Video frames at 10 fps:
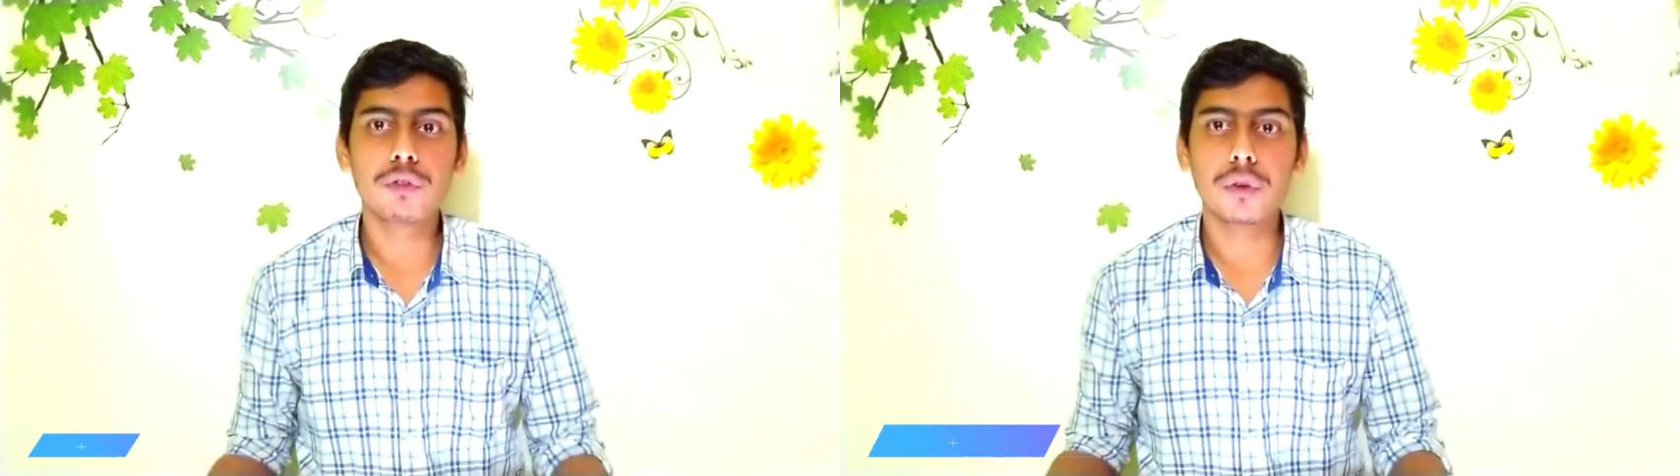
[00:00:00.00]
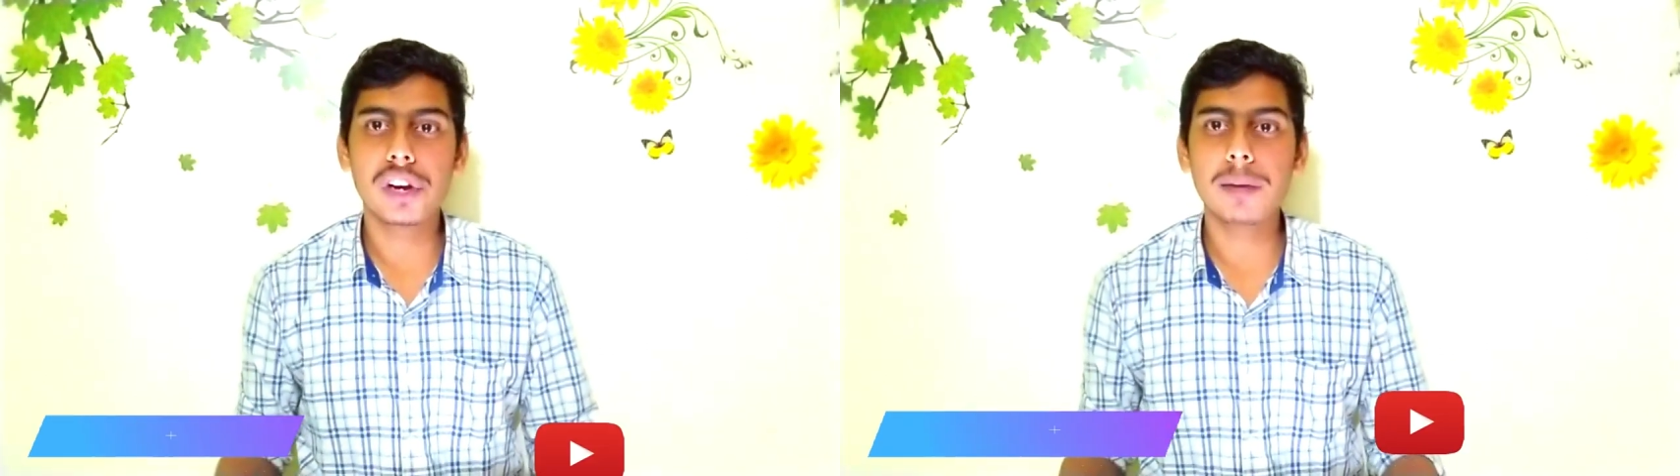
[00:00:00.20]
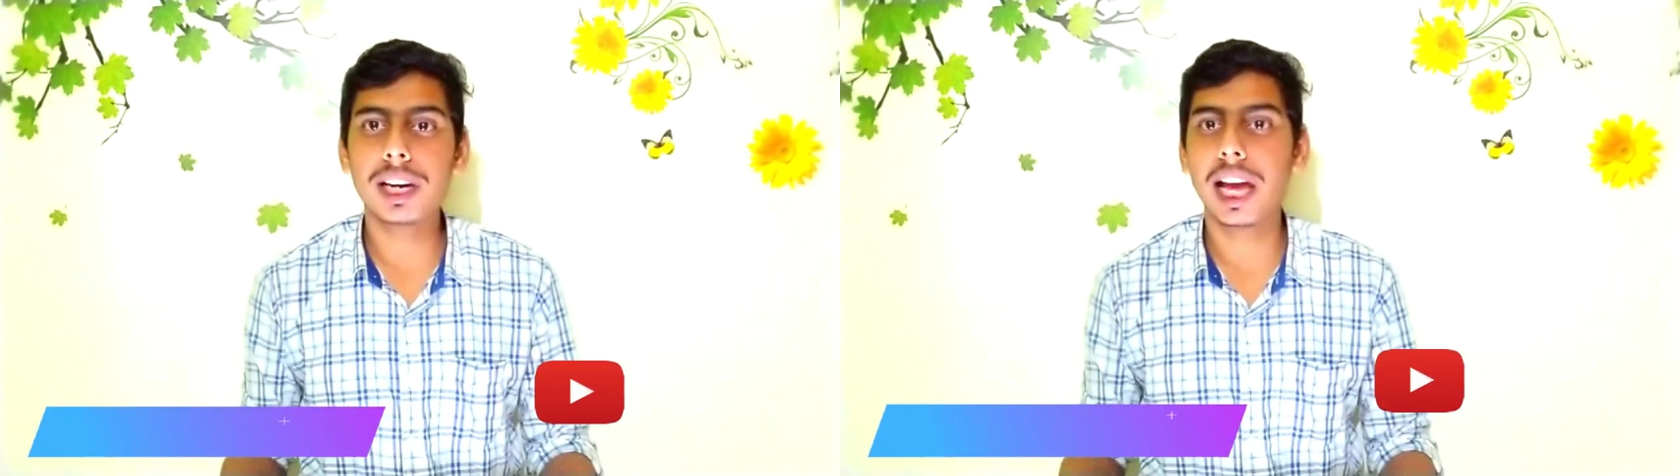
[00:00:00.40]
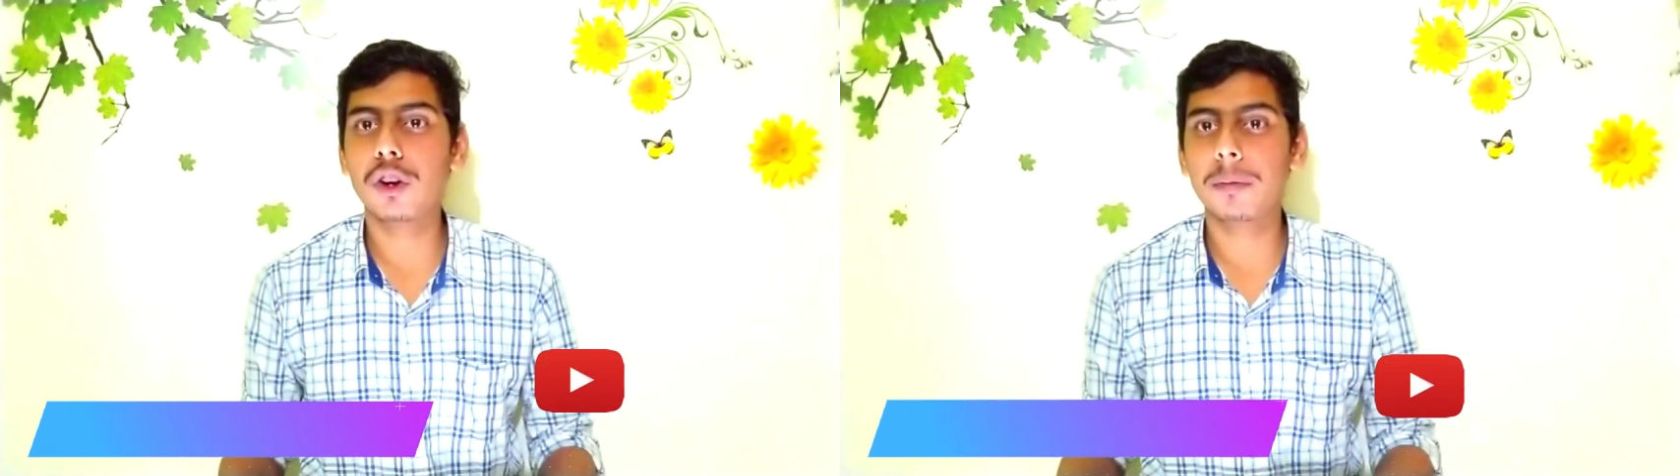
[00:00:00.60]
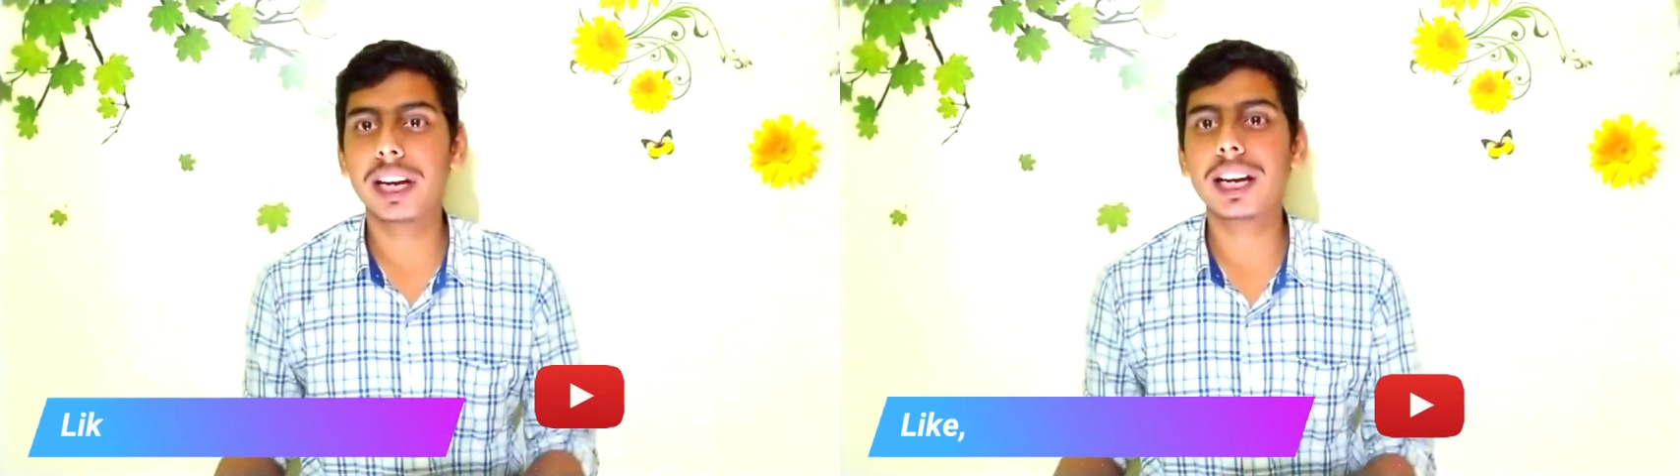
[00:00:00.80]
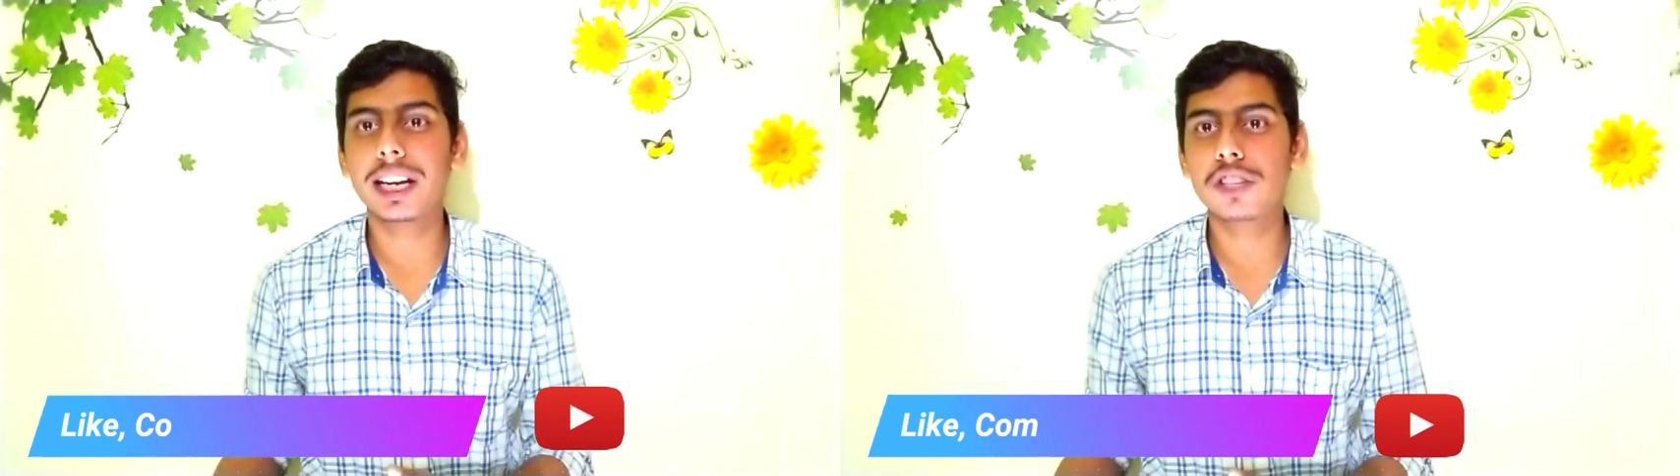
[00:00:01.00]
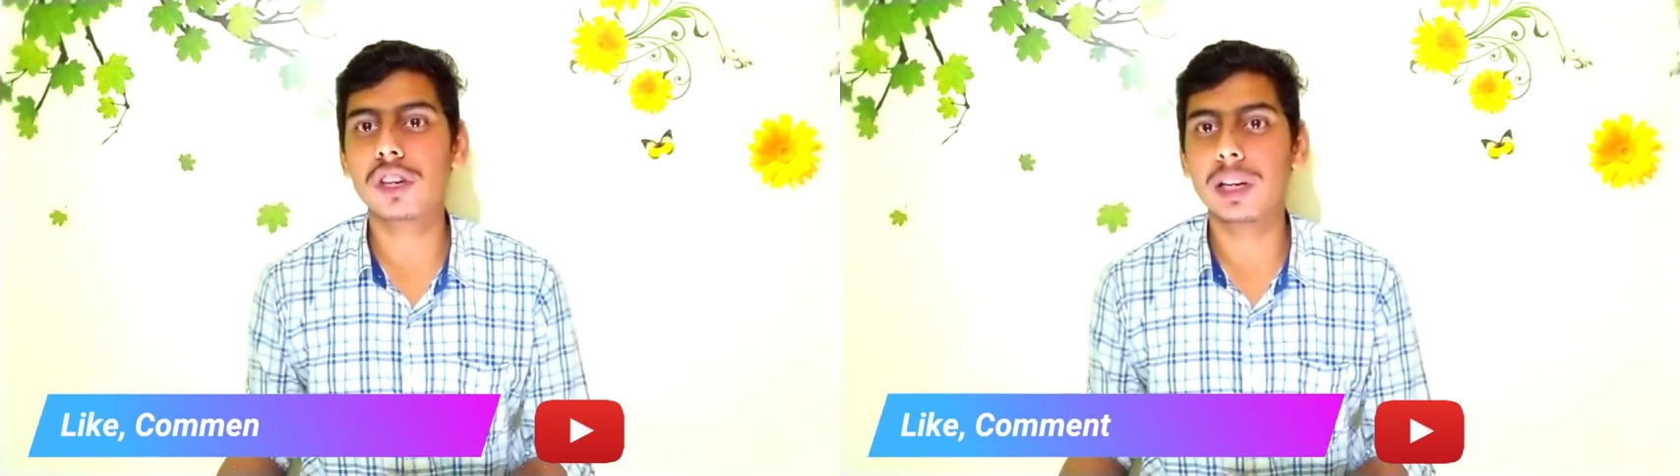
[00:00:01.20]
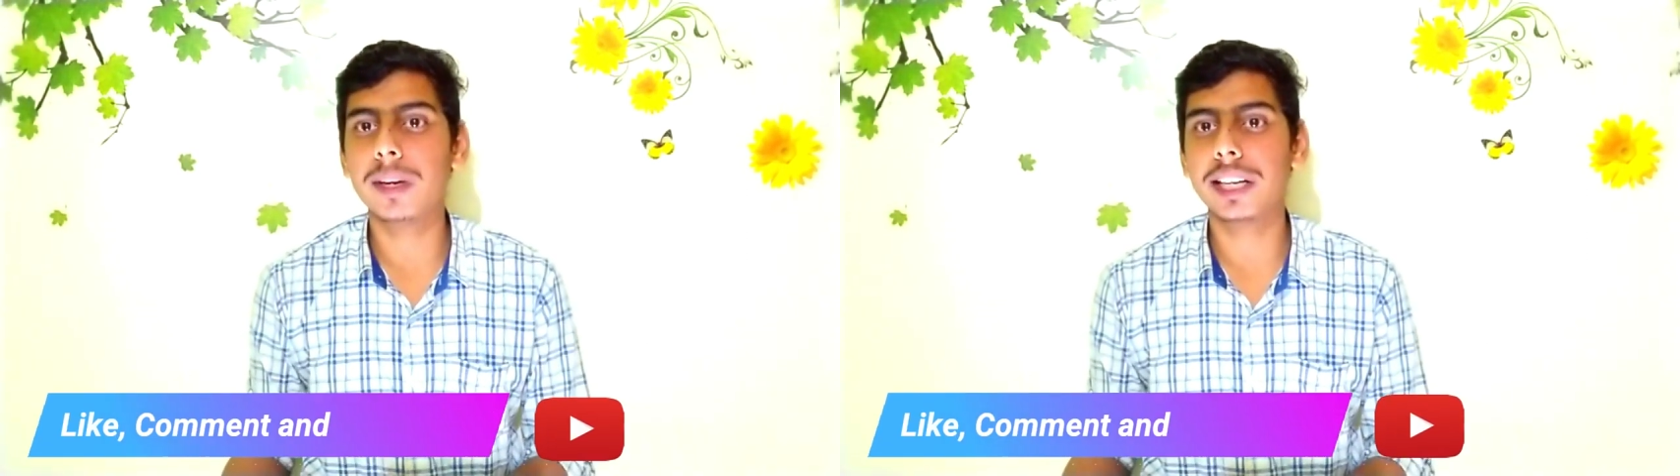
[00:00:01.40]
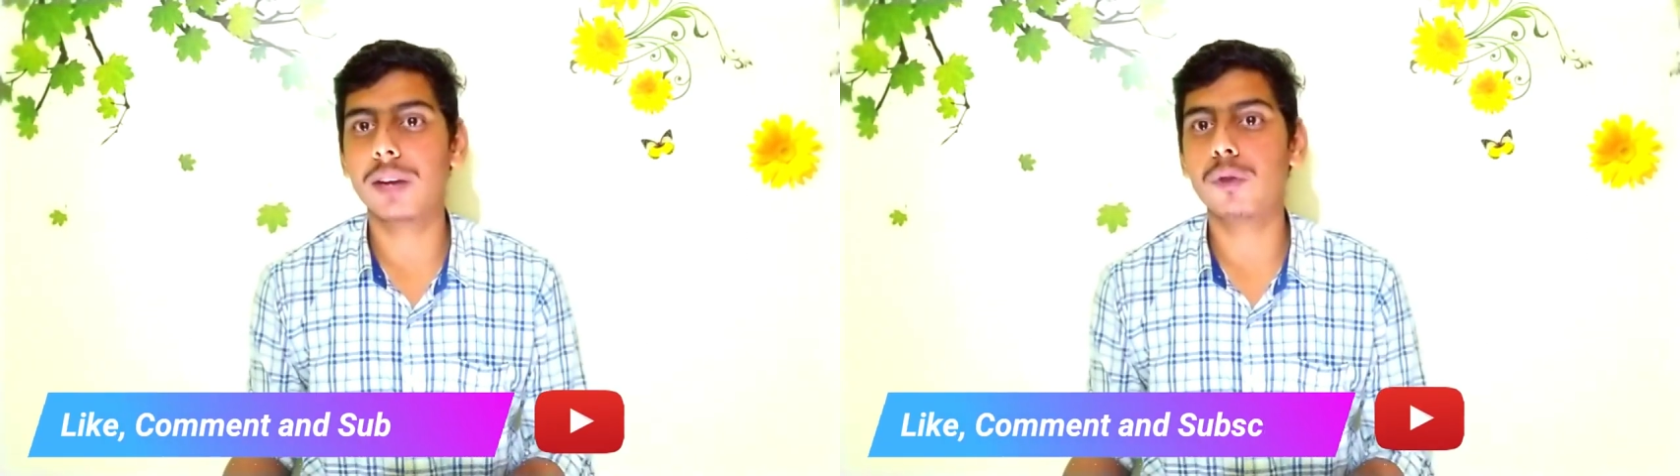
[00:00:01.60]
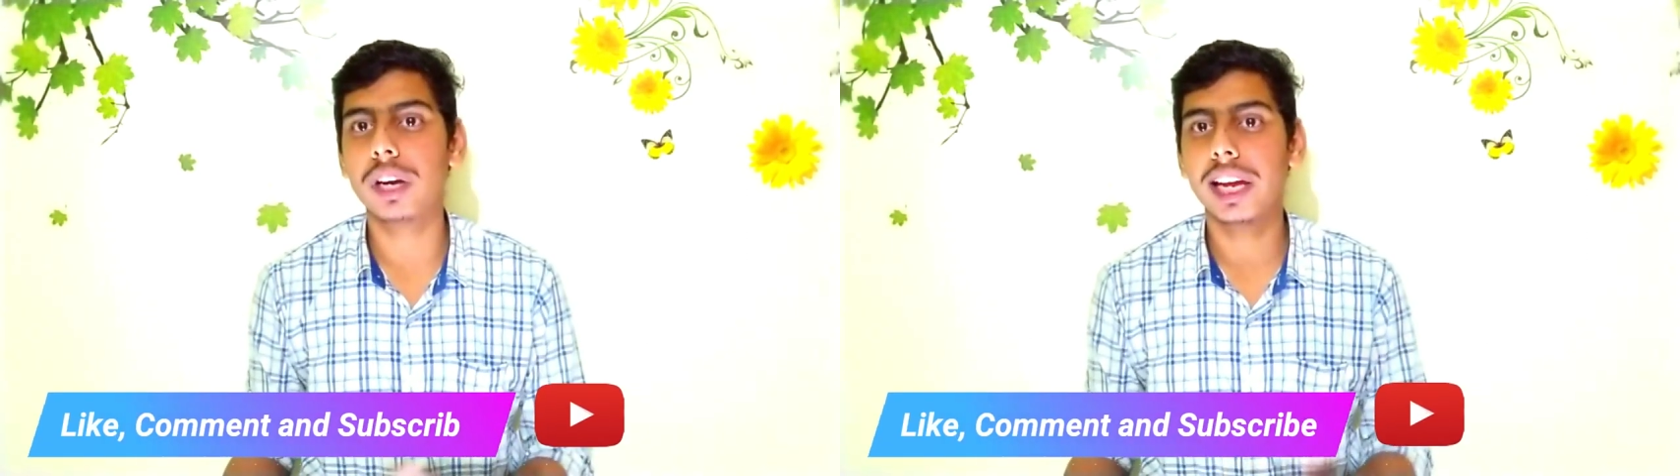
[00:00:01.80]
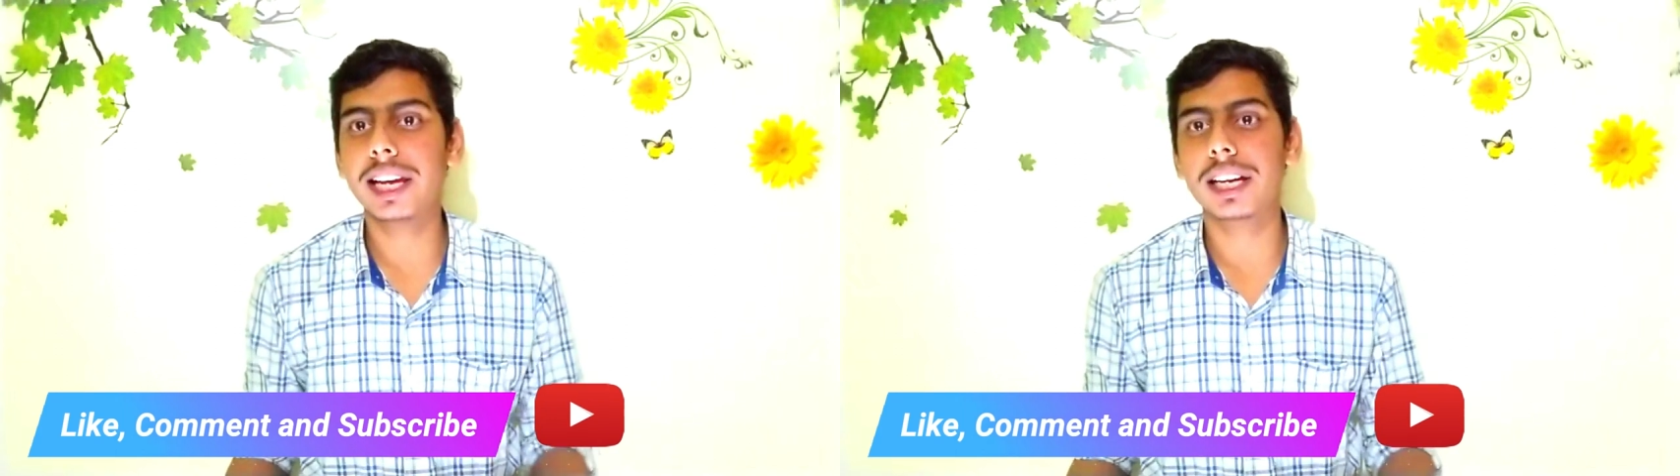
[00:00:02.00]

वो फ्री मिला है और मेरे कार्ड की जो लिमिट है वो